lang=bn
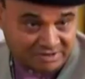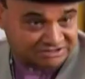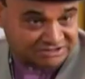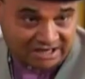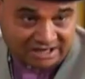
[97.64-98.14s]

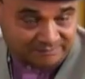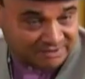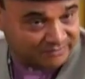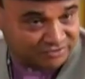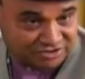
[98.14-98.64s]
মাস থাকার
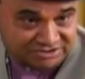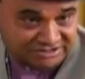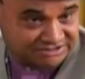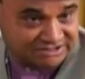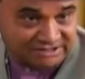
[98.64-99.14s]
পারমিশন
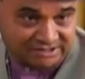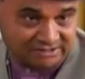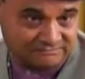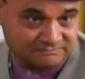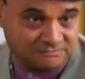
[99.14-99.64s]
চাইছিলে না
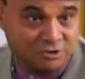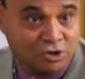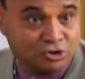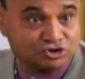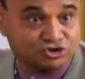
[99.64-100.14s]

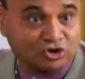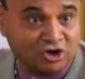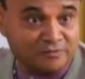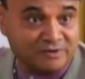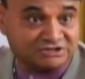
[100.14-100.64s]

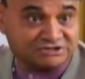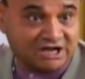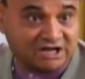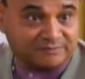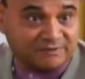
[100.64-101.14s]
ছয় মাস
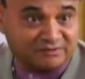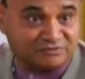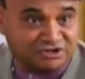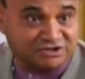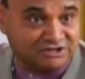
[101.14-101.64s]
থাকার
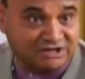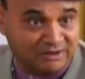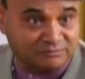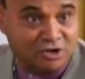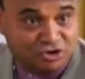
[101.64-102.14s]
পারমিশন
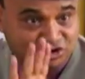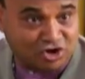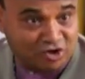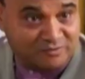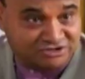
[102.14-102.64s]
দিলাম
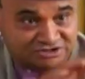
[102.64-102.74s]
ছয় মাস